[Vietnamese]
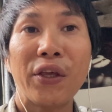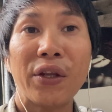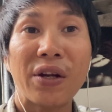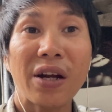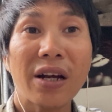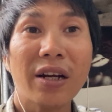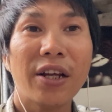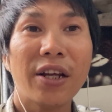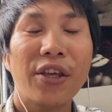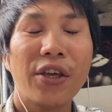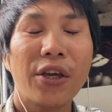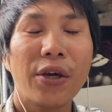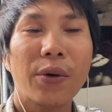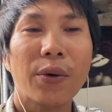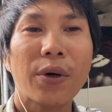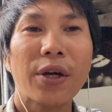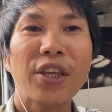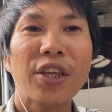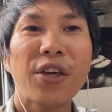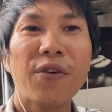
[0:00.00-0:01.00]
rất là nhiều
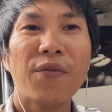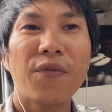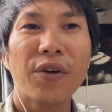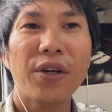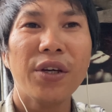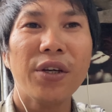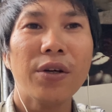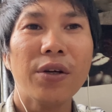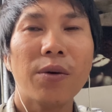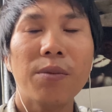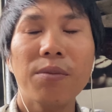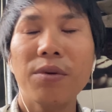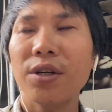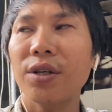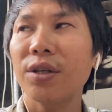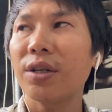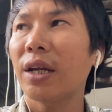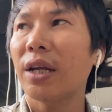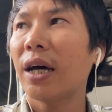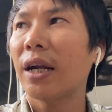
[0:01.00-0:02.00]
cái chi phí cũng
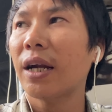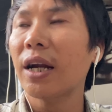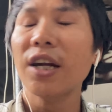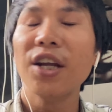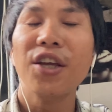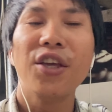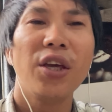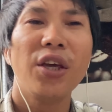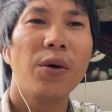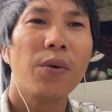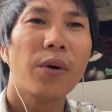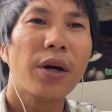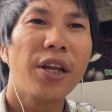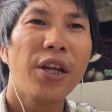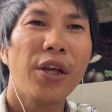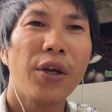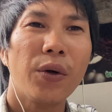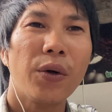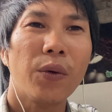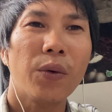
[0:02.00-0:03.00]
như là rất là nhiều cái
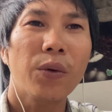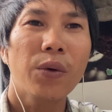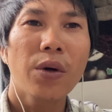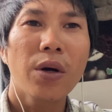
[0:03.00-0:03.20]
điều